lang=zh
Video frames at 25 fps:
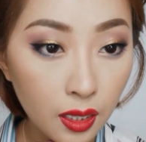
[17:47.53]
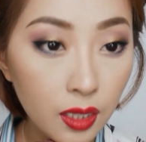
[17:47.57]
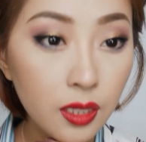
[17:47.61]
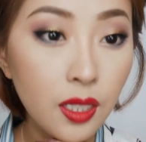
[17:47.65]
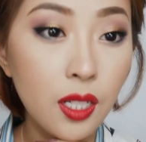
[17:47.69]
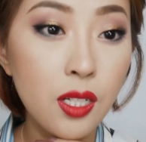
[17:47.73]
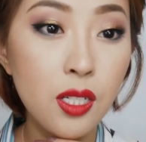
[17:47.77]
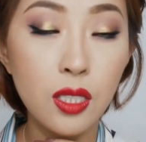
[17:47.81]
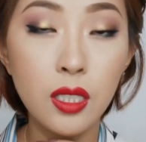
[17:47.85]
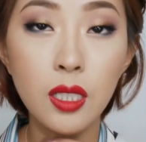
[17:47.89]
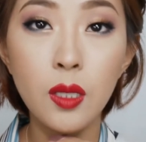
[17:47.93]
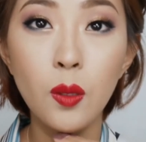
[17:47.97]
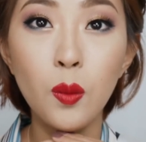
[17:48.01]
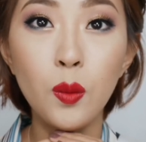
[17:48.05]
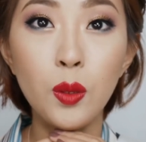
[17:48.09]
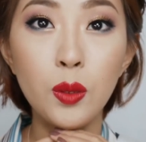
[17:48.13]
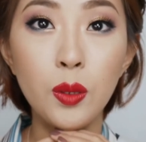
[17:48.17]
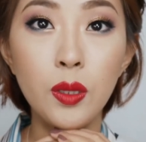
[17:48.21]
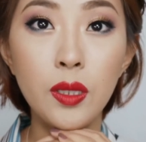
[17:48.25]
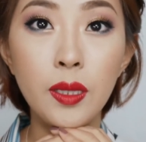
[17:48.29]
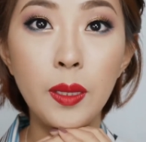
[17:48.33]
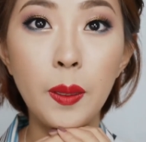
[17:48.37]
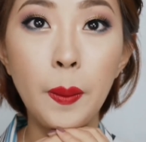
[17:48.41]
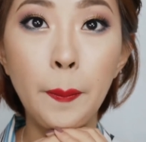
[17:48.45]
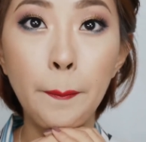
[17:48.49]
但是呢，我
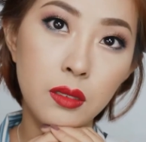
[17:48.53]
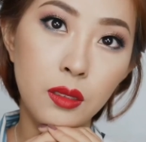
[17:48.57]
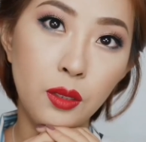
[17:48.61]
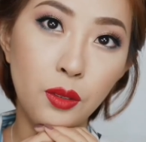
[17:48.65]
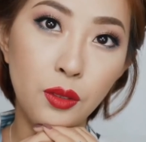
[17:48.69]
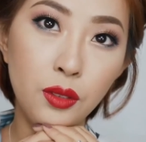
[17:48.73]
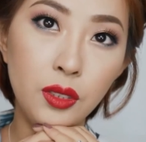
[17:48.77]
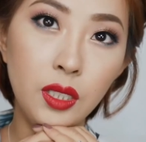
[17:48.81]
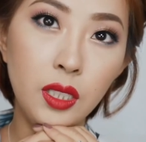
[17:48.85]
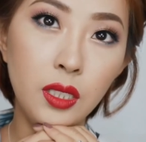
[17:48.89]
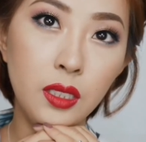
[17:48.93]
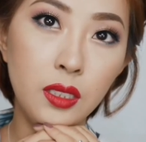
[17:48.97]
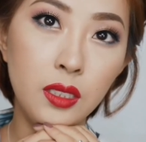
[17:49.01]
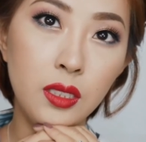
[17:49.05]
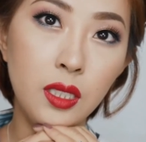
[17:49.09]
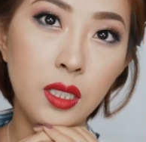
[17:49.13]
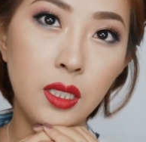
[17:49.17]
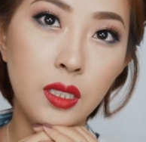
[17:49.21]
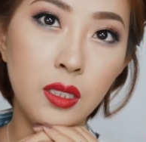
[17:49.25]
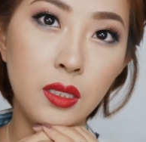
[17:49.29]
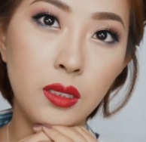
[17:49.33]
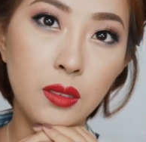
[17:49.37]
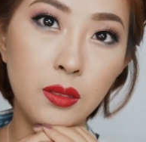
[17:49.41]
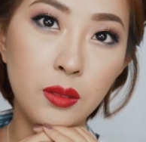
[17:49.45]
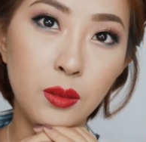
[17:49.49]
觉得有一点
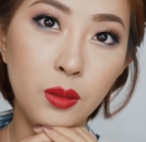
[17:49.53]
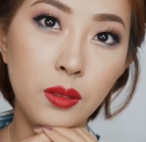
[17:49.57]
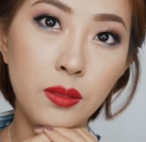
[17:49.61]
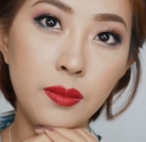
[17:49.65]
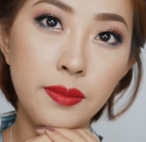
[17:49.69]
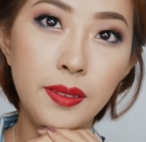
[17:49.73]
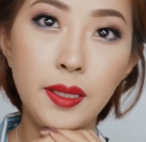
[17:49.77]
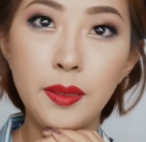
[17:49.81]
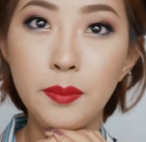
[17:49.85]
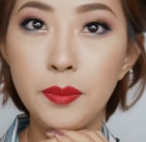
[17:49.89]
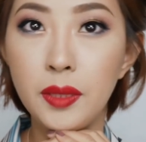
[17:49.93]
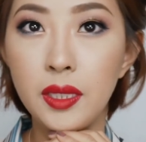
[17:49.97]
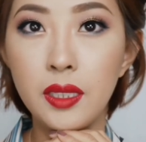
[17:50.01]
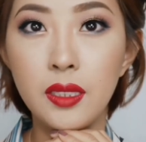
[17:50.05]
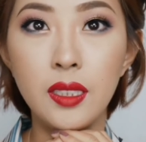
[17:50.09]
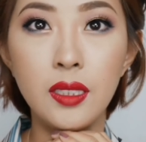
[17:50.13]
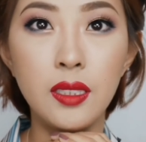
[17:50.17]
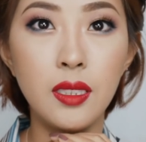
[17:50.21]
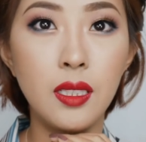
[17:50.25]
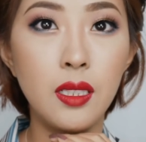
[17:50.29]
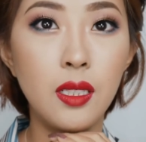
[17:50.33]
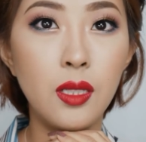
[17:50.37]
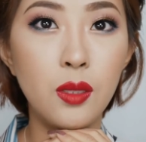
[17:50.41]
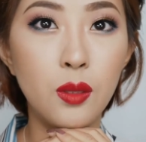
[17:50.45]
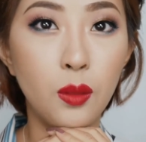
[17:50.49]
像东方美人
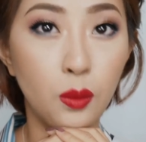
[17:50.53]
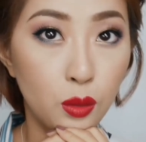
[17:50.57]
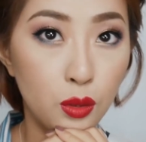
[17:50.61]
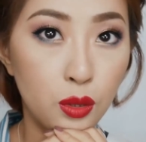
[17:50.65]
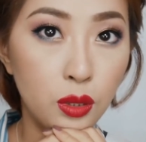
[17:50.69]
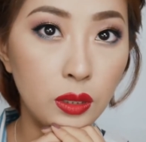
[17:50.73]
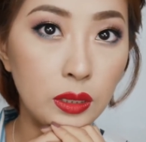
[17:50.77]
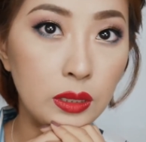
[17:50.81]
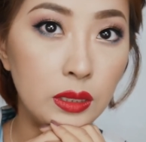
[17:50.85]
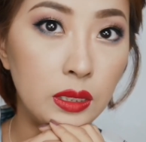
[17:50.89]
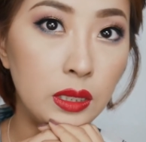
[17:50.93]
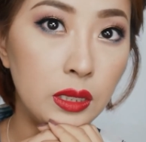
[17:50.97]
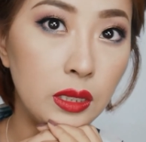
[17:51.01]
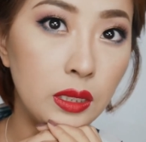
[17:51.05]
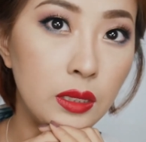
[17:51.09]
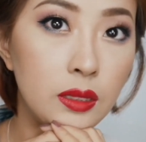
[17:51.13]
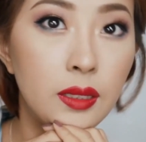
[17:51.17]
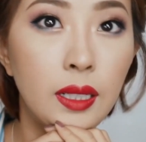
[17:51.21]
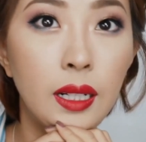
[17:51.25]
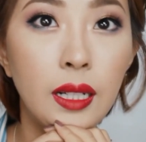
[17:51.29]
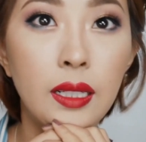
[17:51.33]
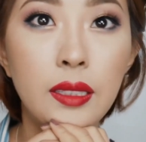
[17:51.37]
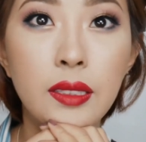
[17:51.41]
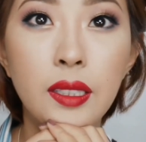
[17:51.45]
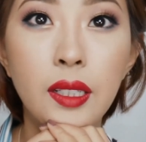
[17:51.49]
的那种唇形，
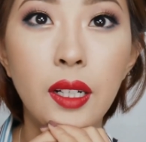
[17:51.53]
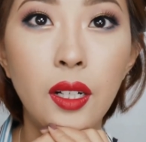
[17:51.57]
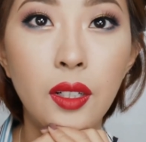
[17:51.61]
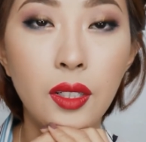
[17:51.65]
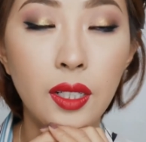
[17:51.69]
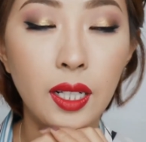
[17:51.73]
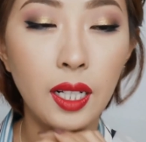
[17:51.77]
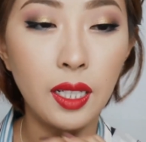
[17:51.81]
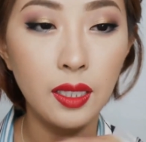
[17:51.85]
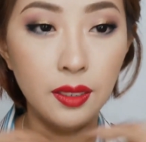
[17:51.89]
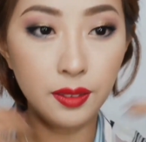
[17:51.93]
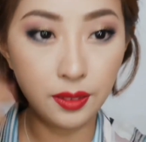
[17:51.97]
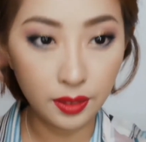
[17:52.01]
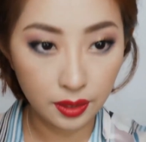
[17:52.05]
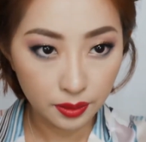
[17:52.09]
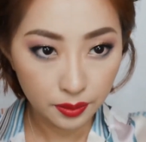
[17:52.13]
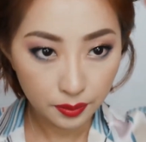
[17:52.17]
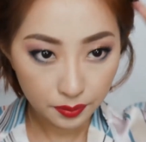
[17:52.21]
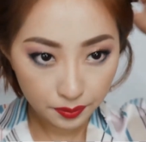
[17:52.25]
还挺好看的。